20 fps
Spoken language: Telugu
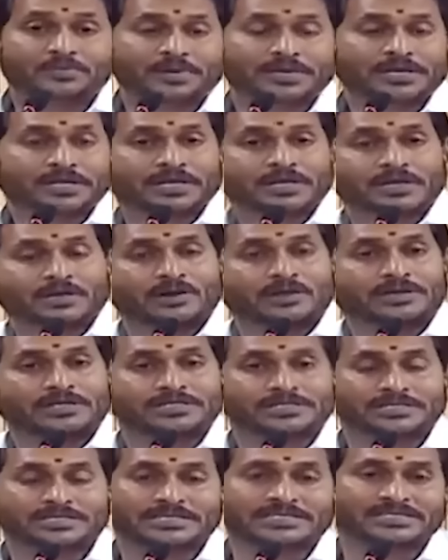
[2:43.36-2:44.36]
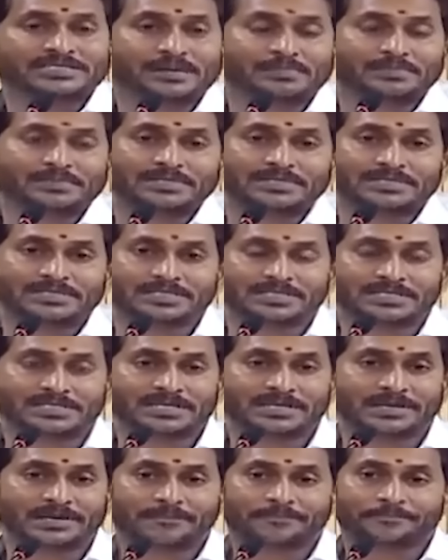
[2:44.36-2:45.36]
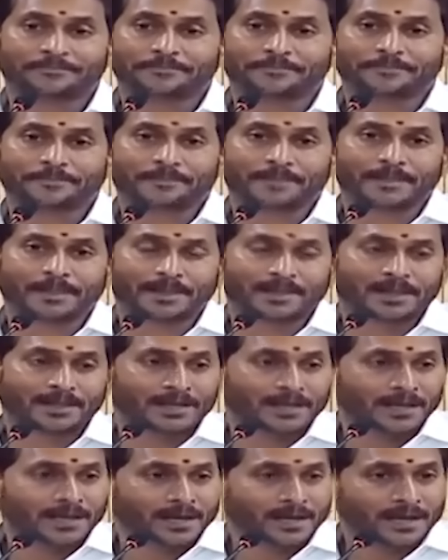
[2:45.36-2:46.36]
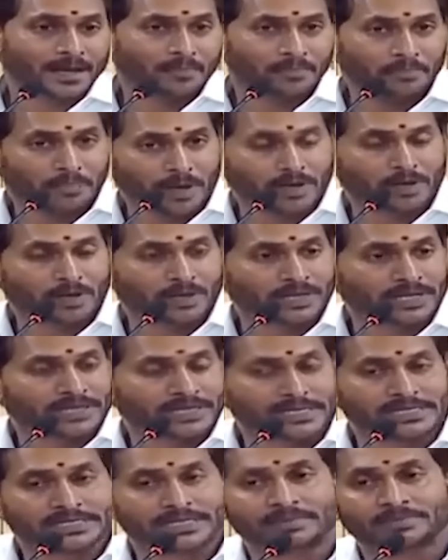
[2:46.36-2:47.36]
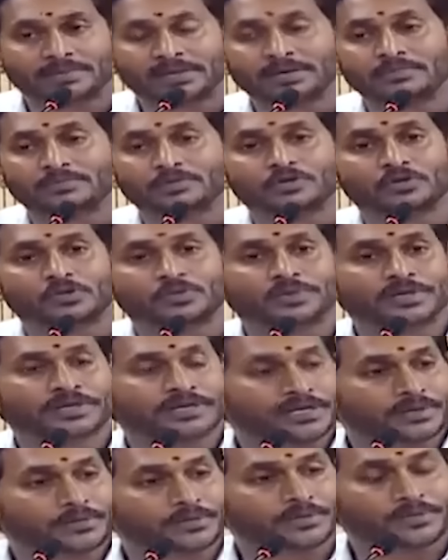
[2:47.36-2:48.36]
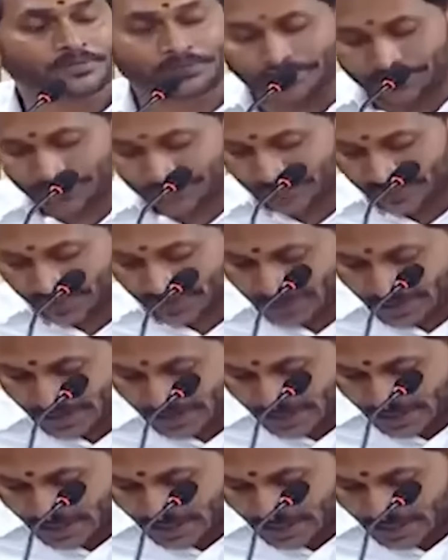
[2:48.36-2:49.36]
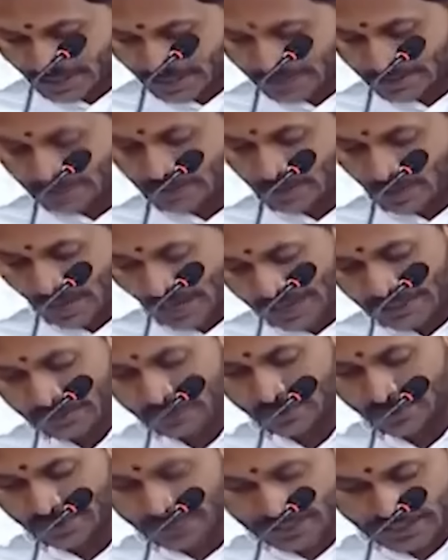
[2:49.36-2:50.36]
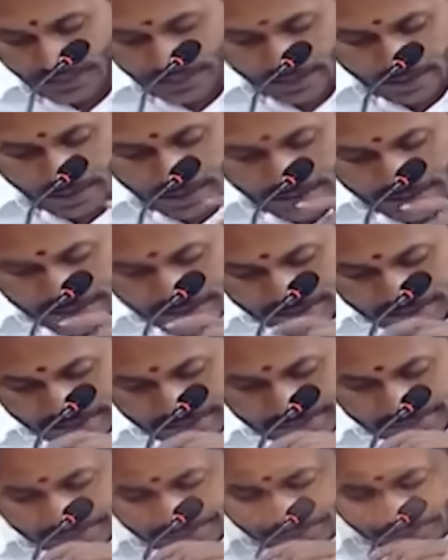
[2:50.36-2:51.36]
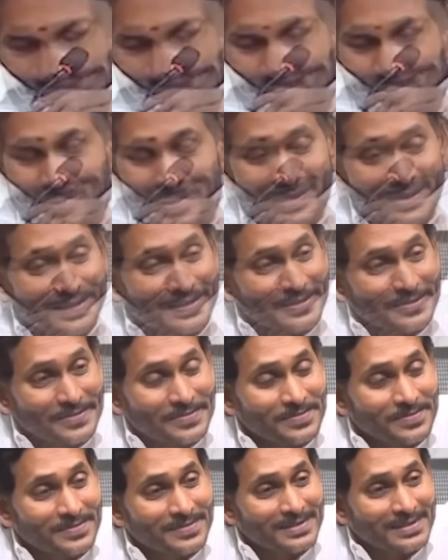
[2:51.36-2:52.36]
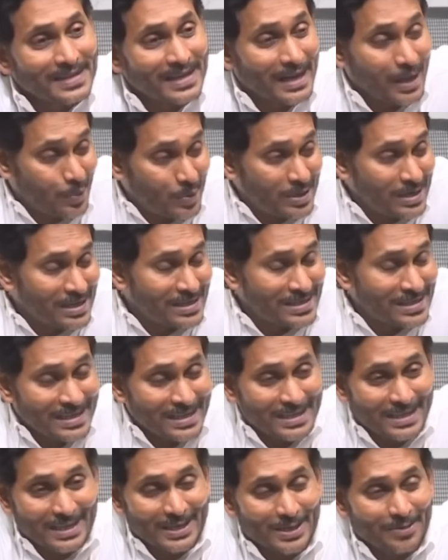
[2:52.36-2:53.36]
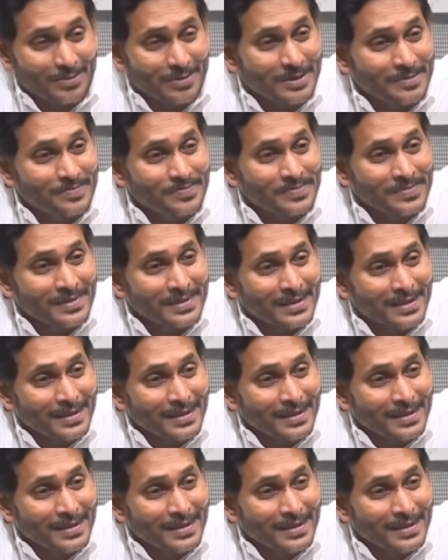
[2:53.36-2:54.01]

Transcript: కాదు మూడు రాజధానులు ఉంటాయి కర్నూలు న్యాయ రాజధానిగా ఉంటుంది విశాఖపట్నం కూడా లెగిస్లేటివ్ క్యాపిటల్గా పరిపాలన రాజధానిగా అది ఉంటుంది అమరావతి కూడా రాజధానిగానే